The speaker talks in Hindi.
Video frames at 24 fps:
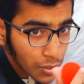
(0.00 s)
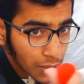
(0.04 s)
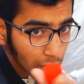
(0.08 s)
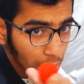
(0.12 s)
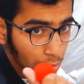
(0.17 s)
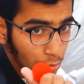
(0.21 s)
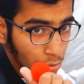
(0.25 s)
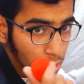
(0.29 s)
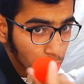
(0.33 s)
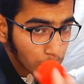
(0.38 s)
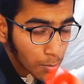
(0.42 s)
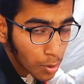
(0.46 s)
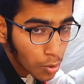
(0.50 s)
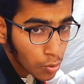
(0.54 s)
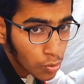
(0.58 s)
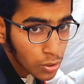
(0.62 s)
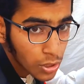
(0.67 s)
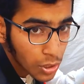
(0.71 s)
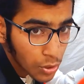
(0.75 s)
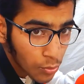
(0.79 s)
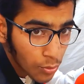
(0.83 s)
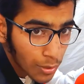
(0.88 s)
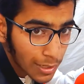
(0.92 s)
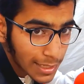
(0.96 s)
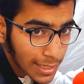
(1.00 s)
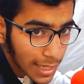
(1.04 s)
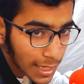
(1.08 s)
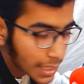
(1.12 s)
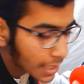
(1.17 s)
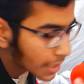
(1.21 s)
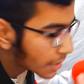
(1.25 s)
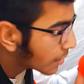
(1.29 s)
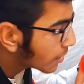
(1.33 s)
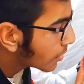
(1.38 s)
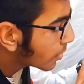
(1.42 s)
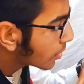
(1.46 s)
के खुद ही ब खुद ही खुल
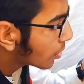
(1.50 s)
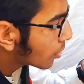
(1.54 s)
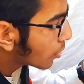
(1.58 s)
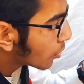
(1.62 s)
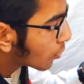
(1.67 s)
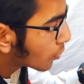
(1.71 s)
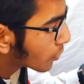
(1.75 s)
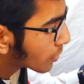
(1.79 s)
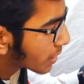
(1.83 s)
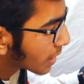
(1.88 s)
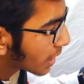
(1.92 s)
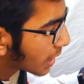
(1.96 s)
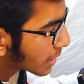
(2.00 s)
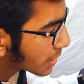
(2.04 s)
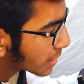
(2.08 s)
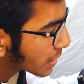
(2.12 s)
जाएगी और यहाँ से